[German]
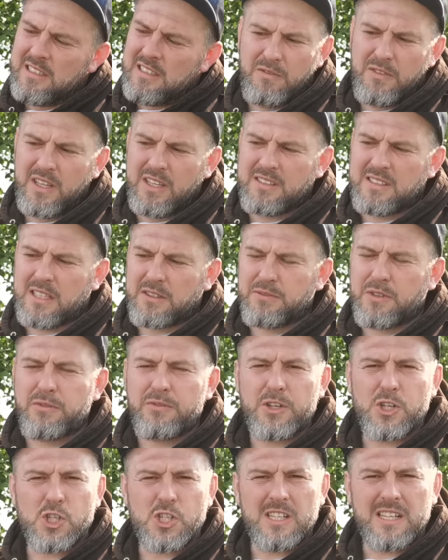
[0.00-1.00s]
Wie gesagt, wir
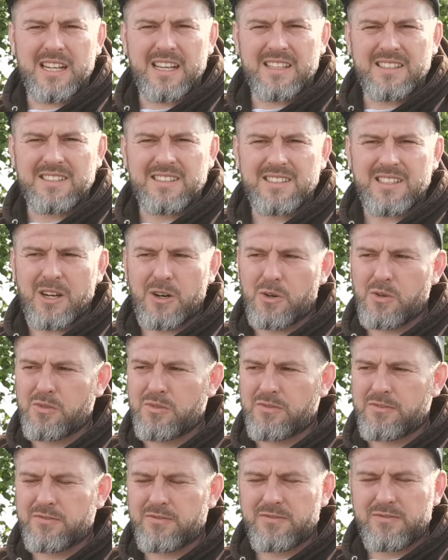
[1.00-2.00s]
fischen das
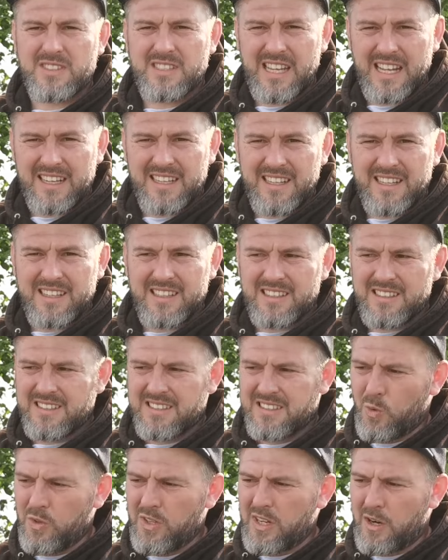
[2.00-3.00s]
auf Zander
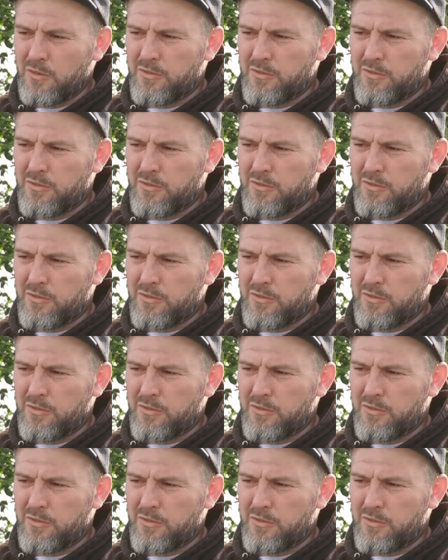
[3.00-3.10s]
und